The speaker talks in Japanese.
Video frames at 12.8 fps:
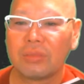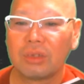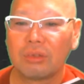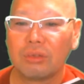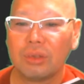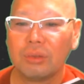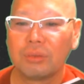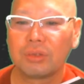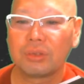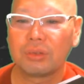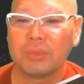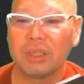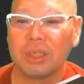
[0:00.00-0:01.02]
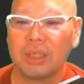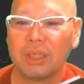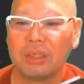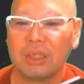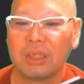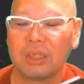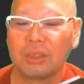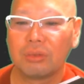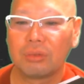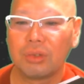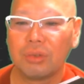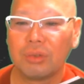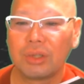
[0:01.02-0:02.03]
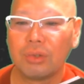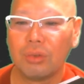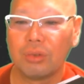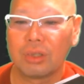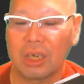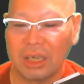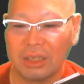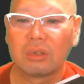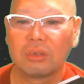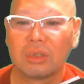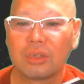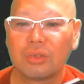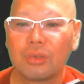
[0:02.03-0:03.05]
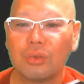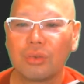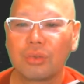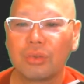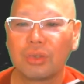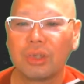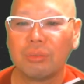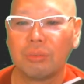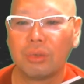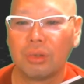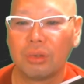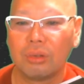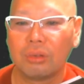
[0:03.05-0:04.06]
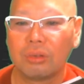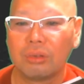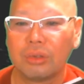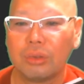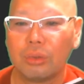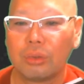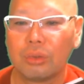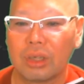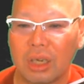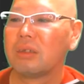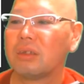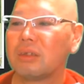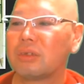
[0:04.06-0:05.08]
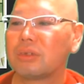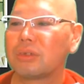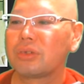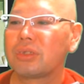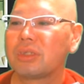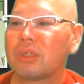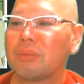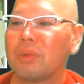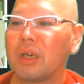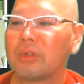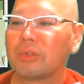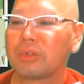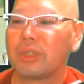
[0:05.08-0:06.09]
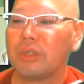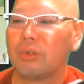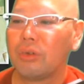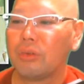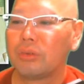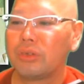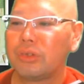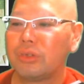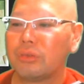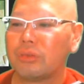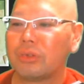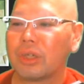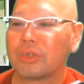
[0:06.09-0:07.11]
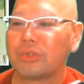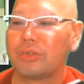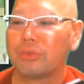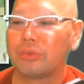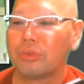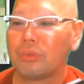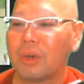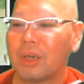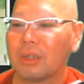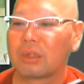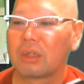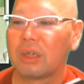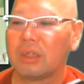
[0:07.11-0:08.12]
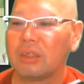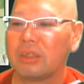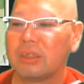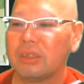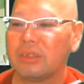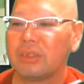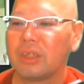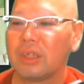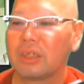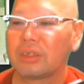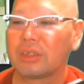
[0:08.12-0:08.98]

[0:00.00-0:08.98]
これもちょっと見えへんねんけどこれは4回で長距離も4回そしてまああの基本給が15万解禁手当が